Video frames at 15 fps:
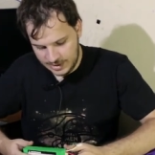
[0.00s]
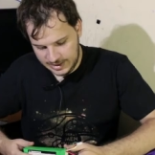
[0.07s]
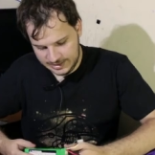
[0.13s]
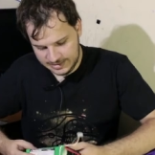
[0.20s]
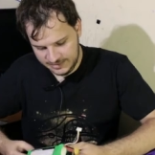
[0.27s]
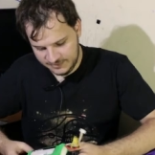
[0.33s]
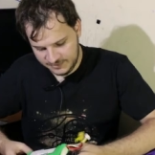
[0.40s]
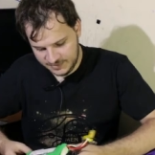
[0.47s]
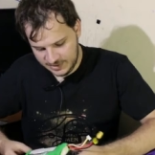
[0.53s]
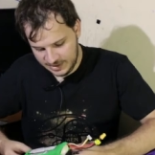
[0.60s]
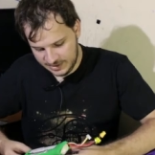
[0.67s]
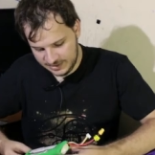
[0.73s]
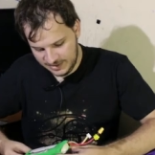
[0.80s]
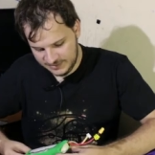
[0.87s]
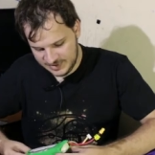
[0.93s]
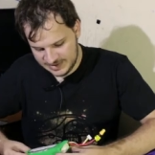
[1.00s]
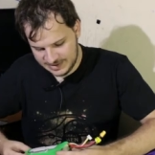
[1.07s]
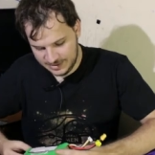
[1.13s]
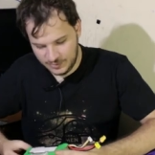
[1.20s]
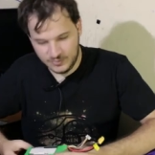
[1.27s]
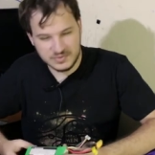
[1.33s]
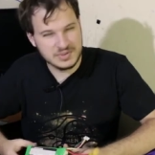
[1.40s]
ela deve, deve ter
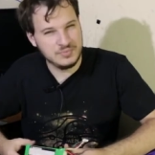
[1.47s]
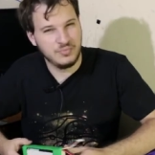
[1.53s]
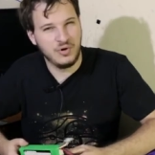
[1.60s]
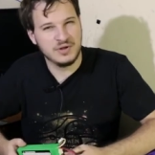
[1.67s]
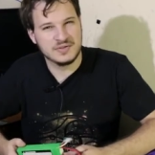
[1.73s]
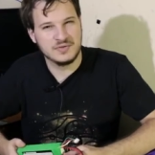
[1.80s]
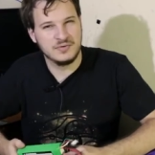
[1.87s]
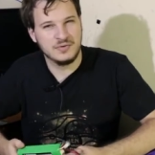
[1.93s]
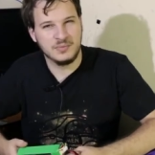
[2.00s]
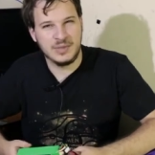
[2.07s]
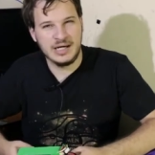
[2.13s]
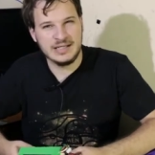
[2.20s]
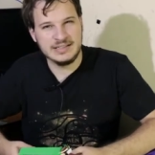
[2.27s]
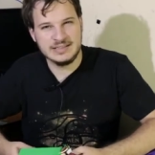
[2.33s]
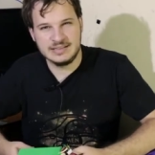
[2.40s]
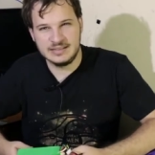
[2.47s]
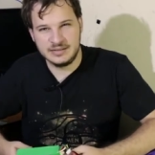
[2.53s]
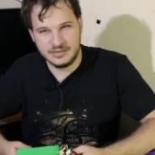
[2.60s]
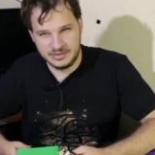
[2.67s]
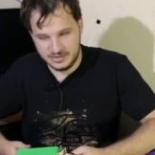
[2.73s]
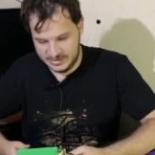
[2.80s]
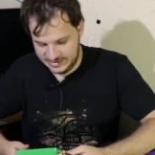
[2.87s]
saído com os impostos e tudo mais,
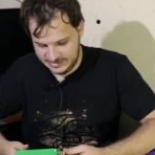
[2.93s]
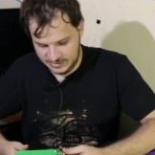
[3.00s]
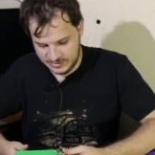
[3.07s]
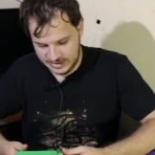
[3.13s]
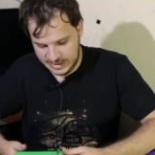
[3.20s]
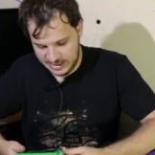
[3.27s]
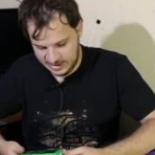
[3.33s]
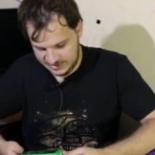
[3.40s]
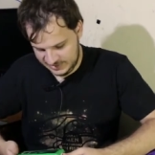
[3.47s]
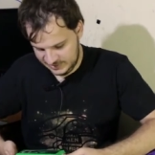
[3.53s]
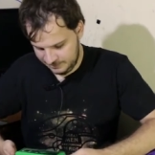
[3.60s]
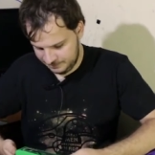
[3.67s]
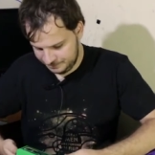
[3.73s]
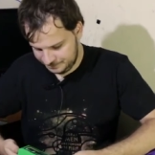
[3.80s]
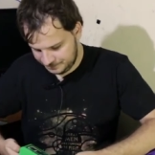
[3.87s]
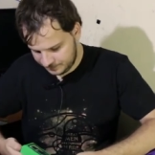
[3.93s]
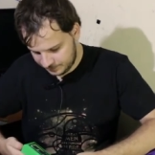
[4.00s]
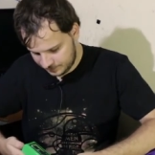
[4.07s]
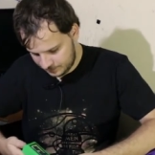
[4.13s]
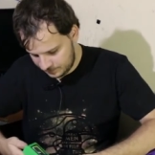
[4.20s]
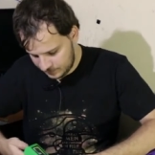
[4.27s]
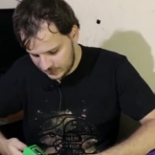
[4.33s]
cerca de 300 reais.
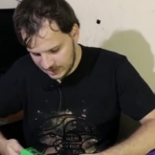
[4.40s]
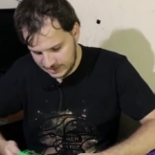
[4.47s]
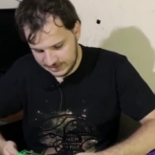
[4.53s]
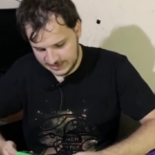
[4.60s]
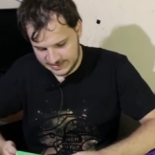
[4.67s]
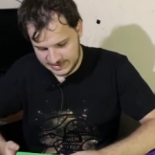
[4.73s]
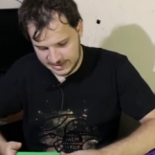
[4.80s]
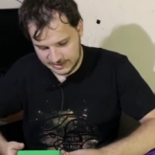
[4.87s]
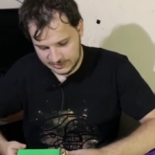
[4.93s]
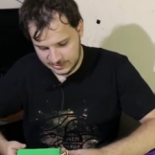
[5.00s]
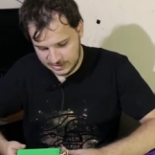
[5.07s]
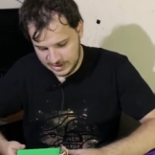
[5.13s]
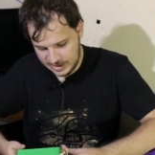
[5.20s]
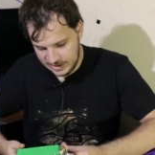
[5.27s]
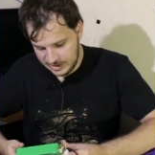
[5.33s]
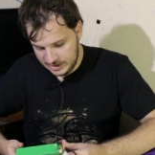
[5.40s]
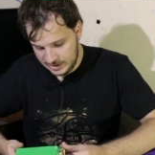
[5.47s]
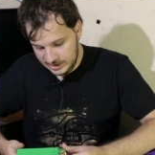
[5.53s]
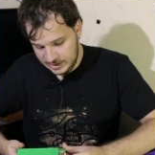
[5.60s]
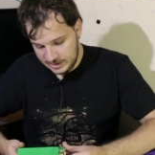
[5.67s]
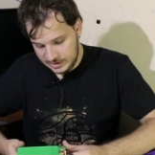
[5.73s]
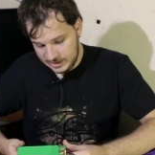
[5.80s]
Tá certo?
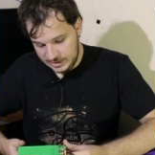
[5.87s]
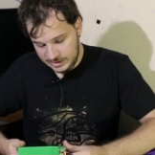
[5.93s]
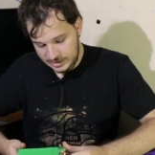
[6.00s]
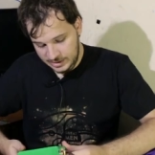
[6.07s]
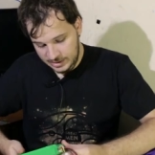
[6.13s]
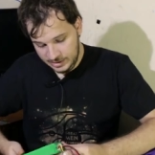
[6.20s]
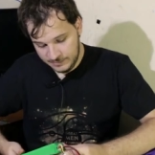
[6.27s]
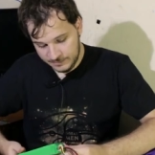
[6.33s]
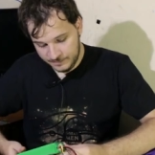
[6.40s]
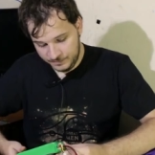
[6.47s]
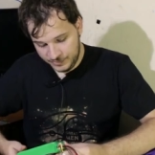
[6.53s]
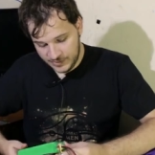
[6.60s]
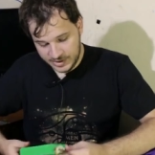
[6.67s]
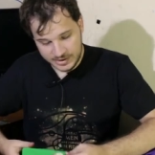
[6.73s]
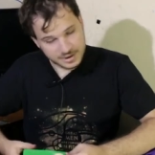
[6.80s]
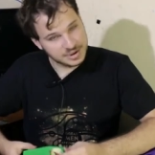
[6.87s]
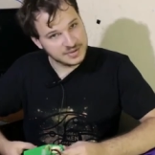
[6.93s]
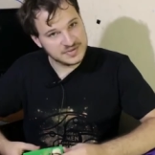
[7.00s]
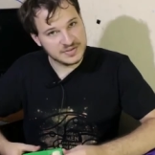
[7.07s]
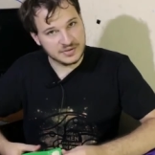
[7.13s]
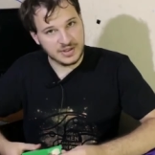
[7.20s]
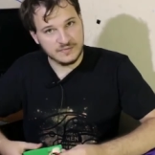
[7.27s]
E
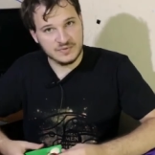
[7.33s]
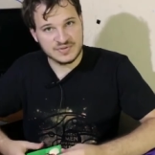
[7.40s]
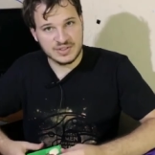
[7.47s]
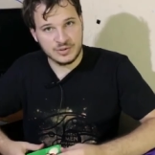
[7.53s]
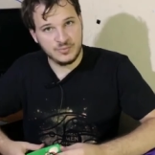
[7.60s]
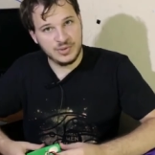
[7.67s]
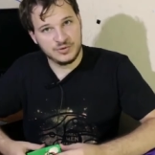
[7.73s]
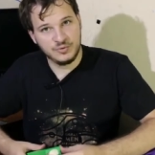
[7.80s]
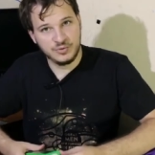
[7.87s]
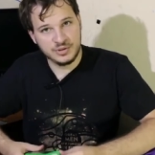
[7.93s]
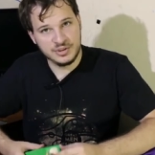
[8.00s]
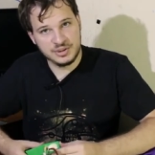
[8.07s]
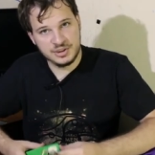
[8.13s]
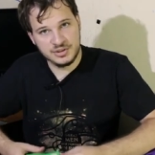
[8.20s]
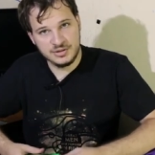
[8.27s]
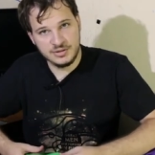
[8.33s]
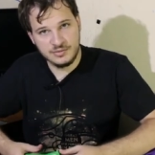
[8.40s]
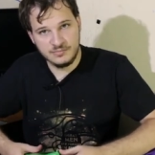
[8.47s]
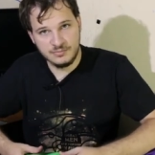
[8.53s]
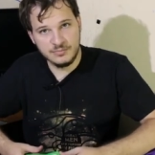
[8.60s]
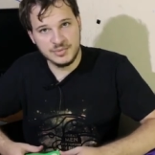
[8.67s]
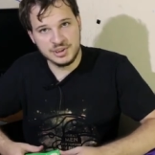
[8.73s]
antes eu estava usando uma Turnigy
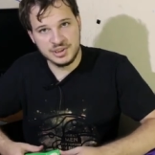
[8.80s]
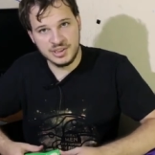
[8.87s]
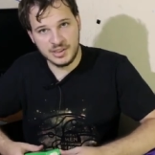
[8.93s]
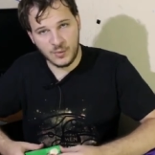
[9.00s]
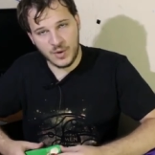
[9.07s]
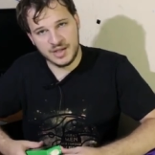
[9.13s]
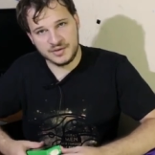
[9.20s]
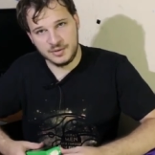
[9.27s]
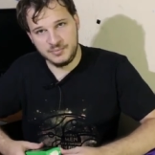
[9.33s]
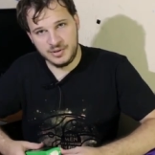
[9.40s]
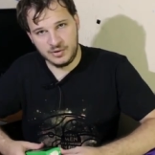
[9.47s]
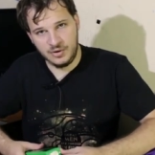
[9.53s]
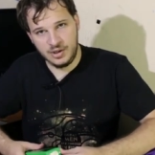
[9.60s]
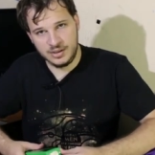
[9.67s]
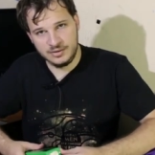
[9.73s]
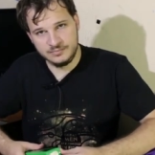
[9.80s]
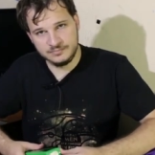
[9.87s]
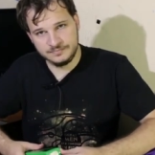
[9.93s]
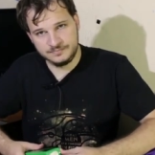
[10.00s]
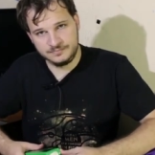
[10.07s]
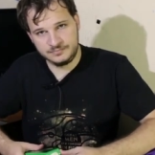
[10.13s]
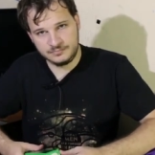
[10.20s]
de 4 Ah
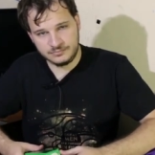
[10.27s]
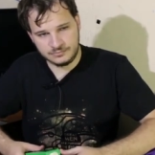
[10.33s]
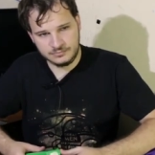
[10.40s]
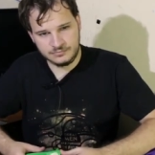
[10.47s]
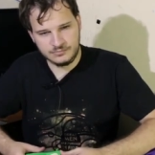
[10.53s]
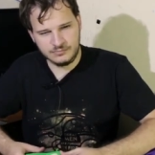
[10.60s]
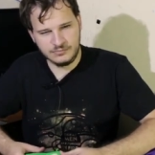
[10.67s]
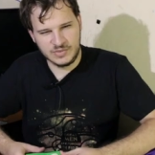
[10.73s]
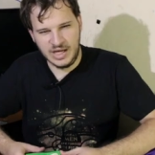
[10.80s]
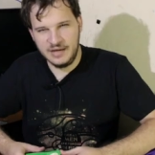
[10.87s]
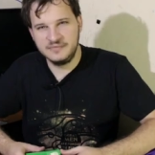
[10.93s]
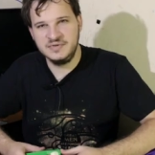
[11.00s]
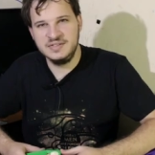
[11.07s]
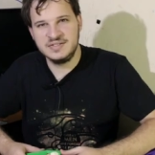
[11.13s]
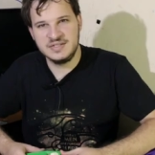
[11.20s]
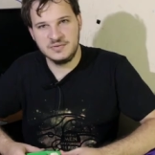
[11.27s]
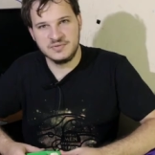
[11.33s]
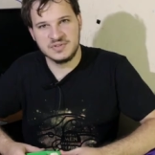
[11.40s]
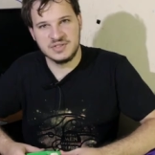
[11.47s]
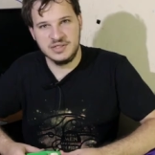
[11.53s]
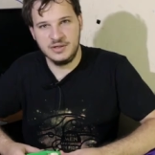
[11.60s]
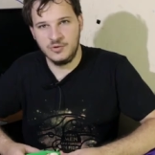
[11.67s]
tá?
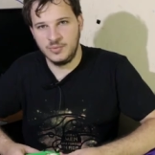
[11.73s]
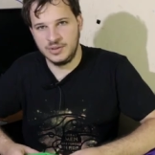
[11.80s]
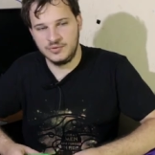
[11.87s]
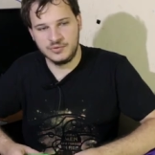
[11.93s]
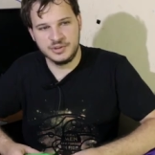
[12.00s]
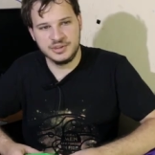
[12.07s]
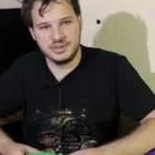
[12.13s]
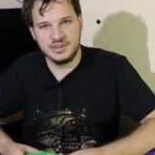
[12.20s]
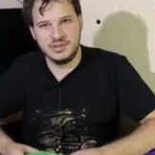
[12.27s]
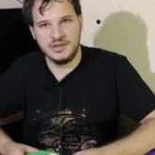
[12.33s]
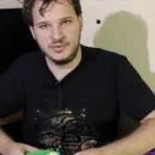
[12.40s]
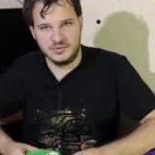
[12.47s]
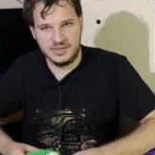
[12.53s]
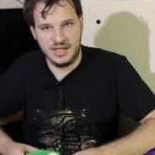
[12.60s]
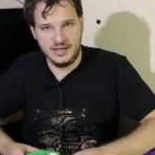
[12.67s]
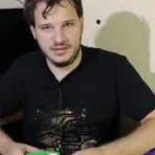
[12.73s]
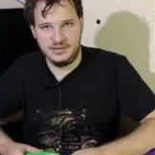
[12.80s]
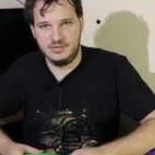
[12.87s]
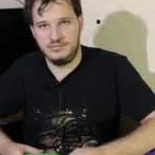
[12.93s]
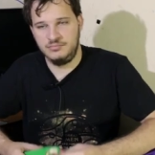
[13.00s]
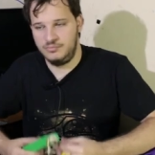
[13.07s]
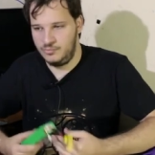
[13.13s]
25C, uma Turnigy
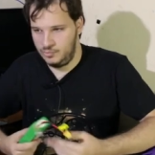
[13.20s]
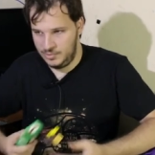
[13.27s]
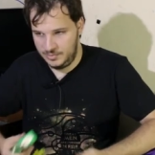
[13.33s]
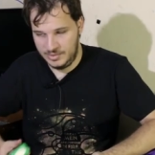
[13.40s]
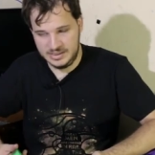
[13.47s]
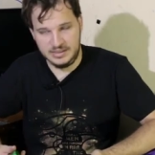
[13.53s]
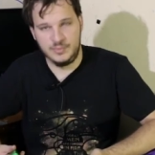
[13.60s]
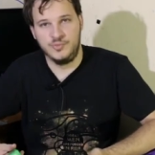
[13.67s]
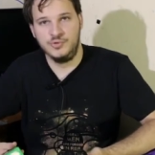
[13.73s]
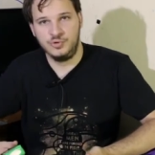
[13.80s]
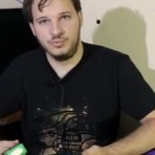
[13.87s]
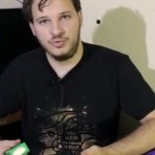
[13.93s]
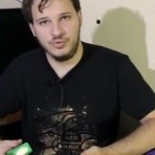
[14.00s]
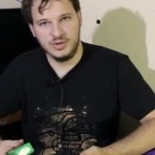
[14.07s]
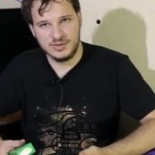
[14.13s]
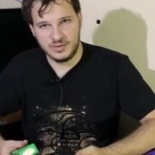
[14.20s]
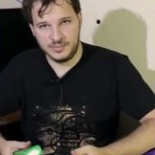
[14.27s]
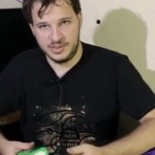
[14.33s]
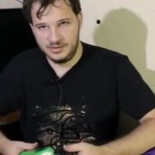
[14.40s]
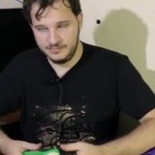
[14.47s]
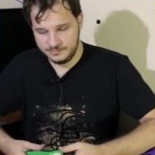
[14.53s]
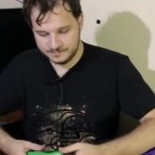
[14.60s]
Nanotech, uma bateria muito boa
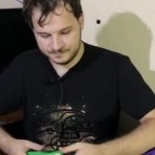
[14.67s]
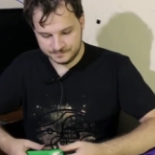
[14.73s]
também.